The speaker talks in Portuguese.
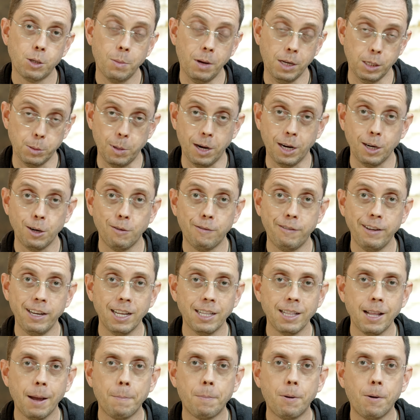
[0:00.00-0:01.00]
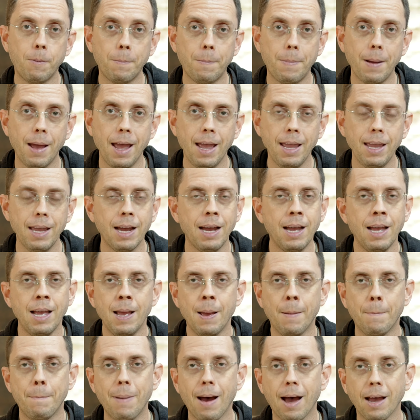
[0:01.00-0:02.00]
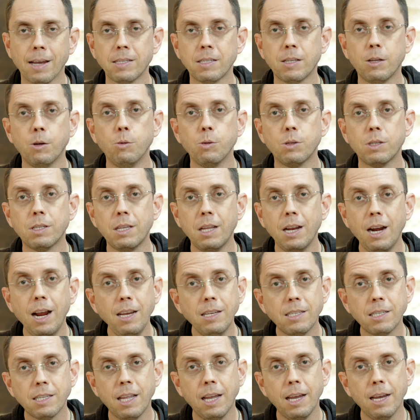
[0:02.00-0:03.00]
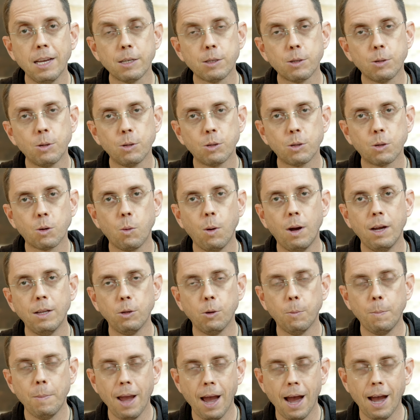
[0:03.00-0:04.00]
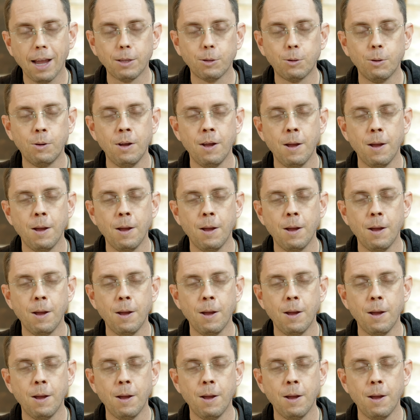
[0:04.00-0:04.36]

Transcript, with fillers: mas para a novena da Pompeia bastam os três terços, quando o Beato